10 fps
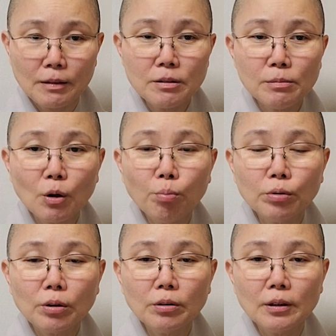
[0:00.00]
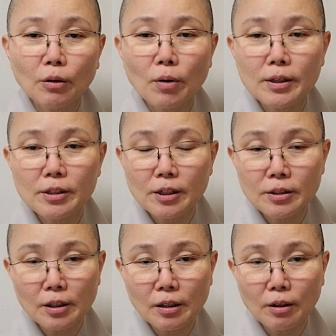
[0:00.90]
스님 거북털이라고
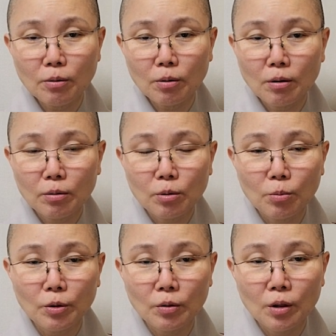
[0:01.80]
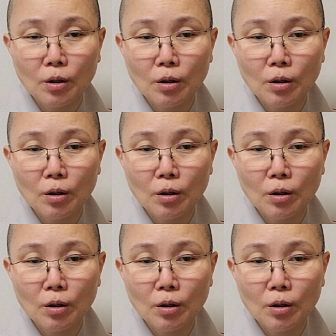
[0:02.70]
하셨잖아요. 그러면